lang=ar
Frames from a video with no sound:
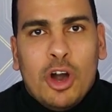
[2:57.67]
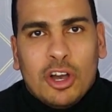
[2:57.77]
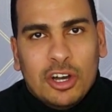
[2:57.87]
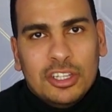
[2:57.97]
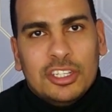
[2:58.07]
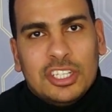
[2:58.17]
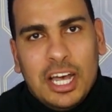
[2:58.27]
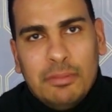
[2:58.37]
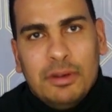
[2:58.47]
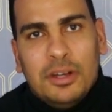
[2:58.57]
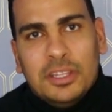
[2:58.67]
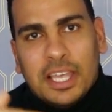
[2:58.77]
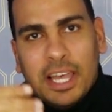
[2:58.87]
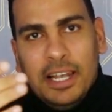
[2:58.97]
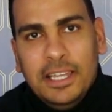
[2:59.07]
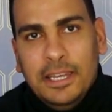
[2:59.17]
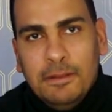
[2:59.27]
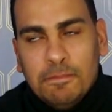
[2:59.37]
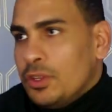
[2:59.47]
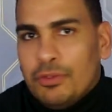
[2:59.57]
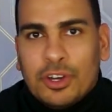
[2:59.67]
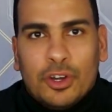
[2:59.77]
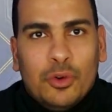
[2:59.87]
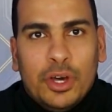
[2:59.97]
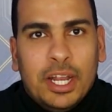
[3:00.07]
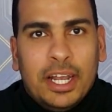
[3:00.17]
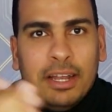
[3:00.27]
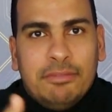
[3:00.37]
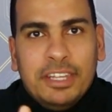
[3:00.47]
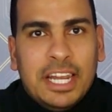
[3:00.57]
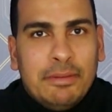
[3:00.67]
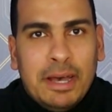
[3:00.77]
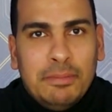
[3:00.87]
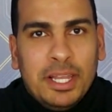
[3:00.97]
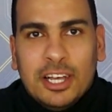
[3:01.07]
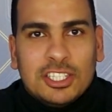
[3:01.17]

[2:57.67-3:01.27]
معقده صعبه تخليه يفكر هو انا انا فين انا بعمل ايه